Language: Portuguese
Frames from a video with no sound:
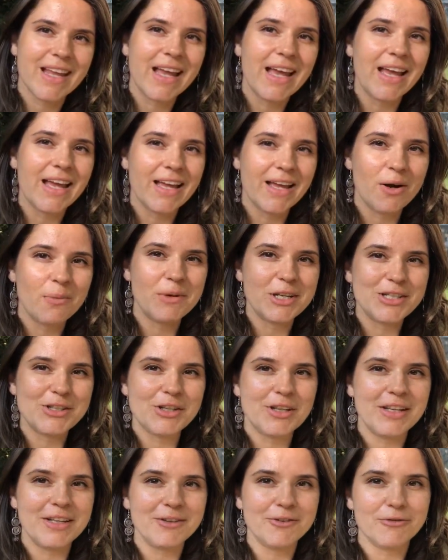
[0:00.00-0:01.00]
É
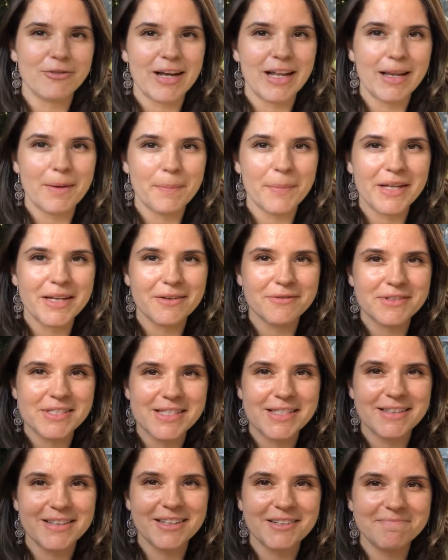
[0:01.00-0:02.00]
realmente lindo, vale a pena a
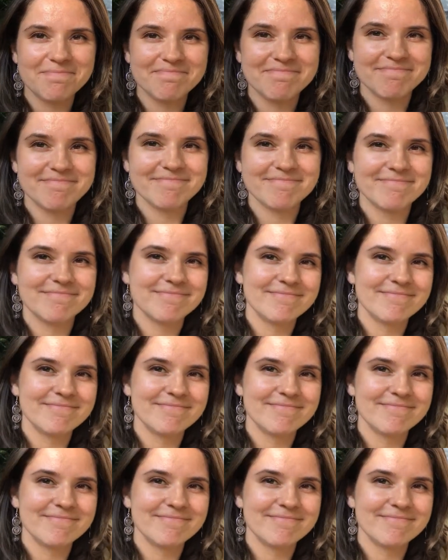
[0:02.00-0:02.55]
visita.